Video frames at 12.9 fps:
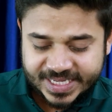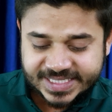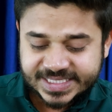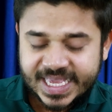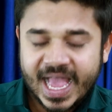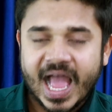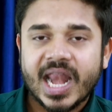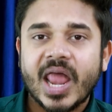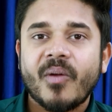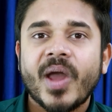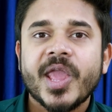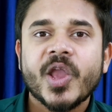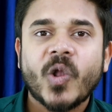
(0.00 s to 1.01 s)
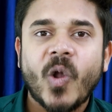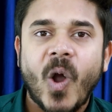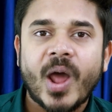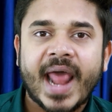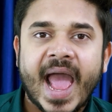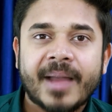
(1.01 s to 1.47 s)
इसके अलावा एक
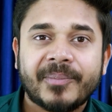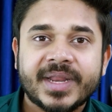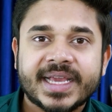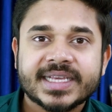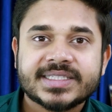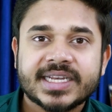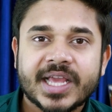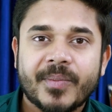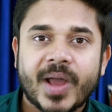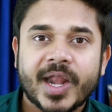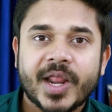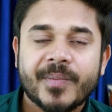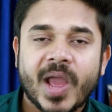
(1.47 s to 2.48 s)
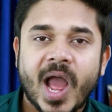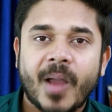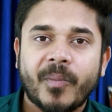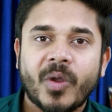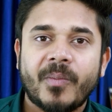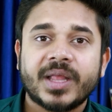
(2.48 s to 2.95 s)
और एप्लीकेशन के बारे में
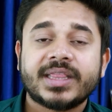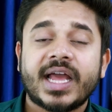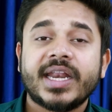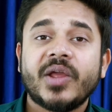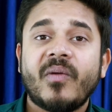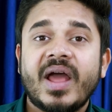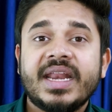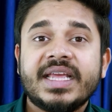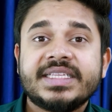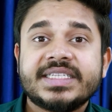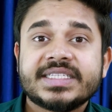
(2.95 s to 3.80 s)
आपको बताने वाले